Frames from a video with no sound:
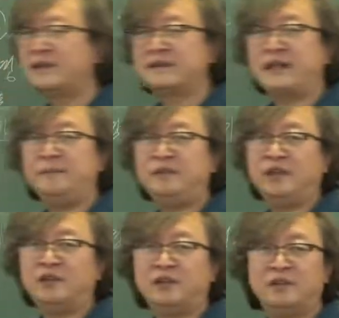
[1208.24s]

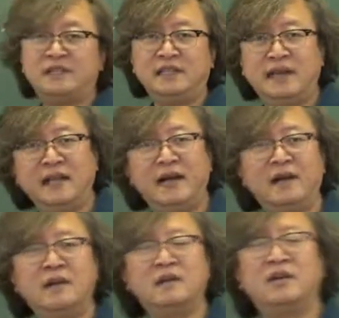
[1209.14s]
3년 더 지나야
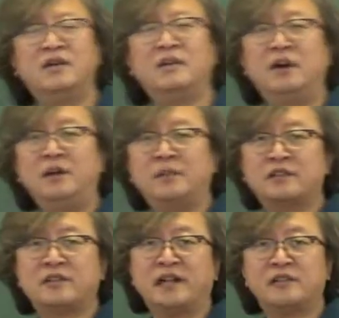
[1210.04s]
결격을
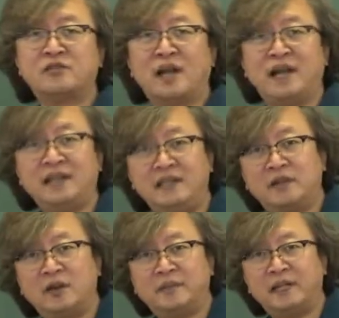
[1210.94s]
벗어날 수가 있는
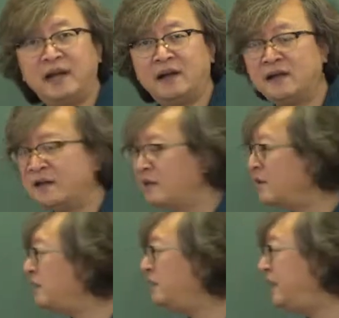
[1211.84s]
겁니다.
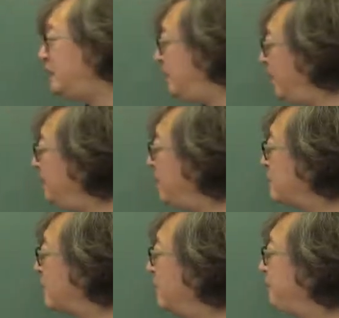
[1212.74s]
근데 이에
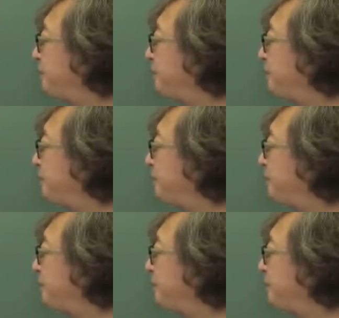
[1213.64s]
비해서